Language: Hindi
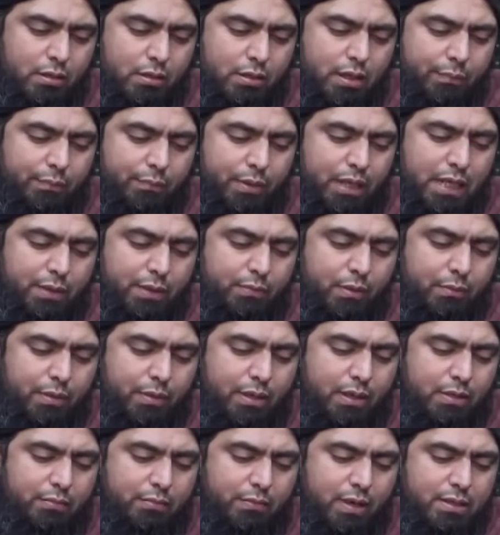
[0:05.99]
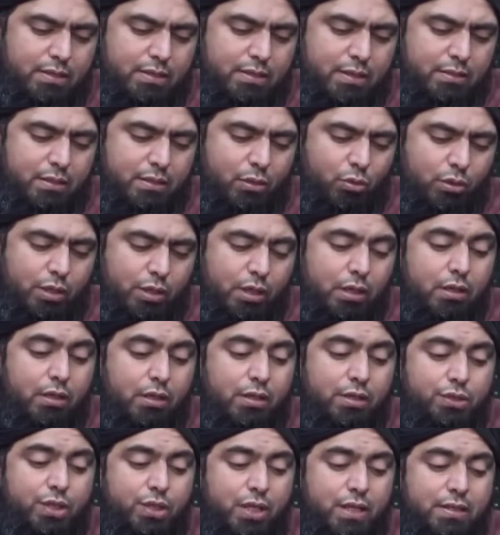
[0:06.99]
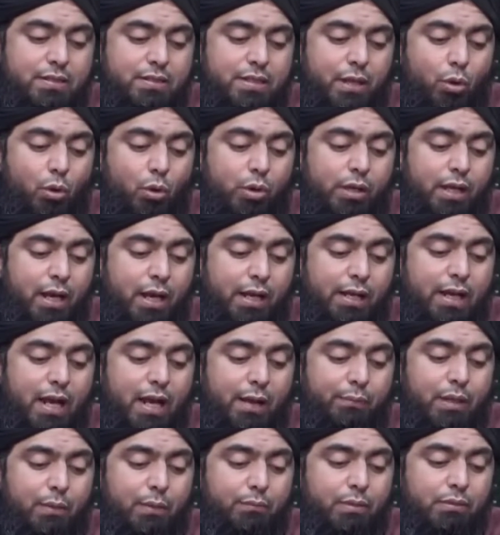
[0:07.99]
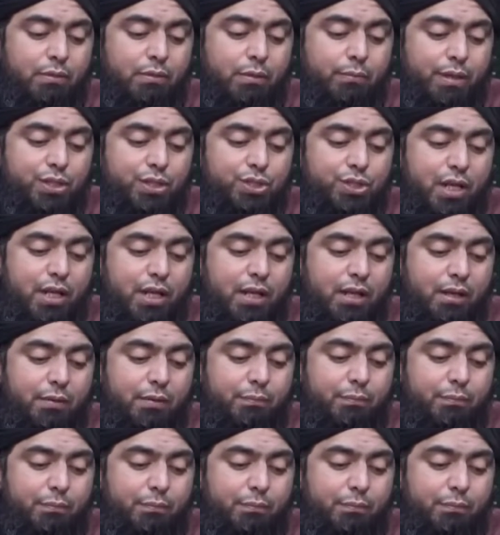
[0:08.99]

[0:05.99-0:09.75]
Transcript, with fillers: क्या पिंडी में मेरी नमाज कसर होगी जी कसर होगी अगर आपके बीवी बच्चे